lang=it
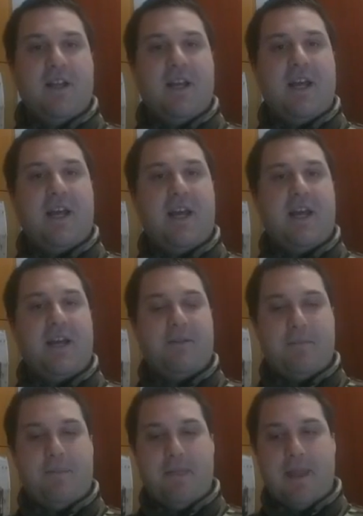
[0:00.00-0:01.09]

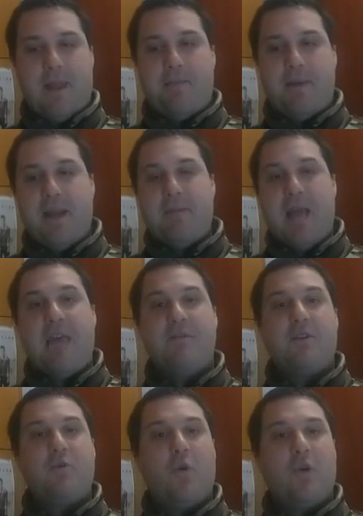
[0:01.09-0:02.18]
Ehm, è per i
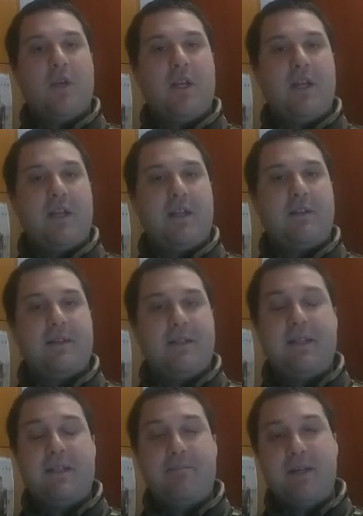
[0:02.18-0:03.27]
evitori
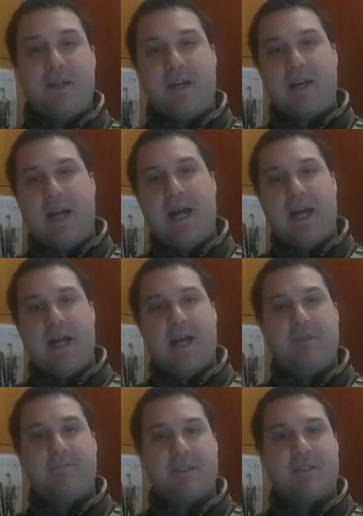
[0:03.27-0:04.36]
di birra
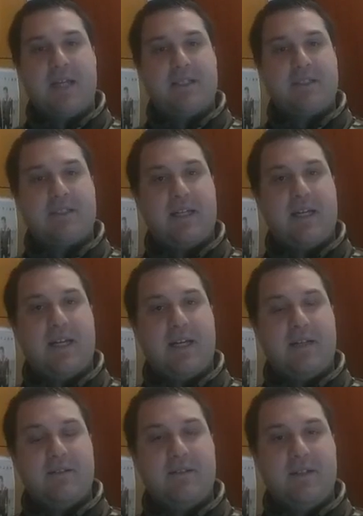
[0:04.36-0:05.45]

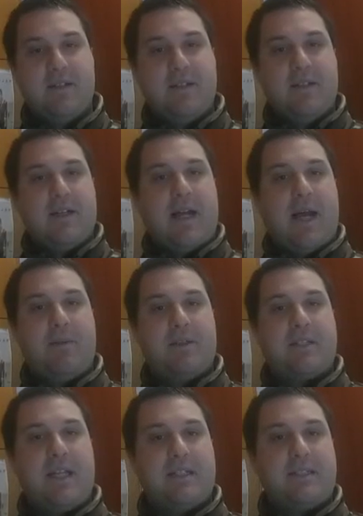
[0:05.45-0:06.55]
abbastanza,
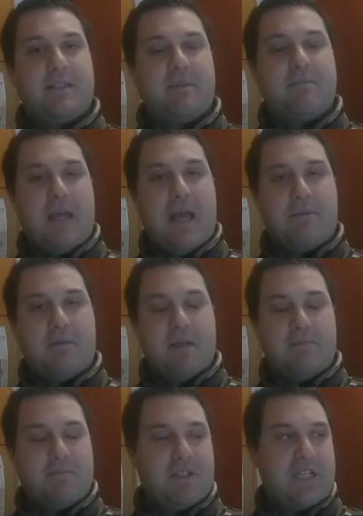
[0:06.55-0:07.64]
abbastanza
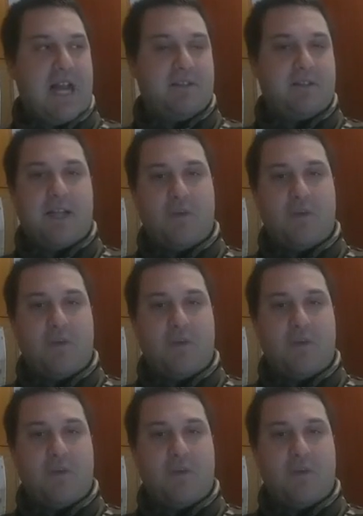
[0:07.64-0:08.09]
pesante.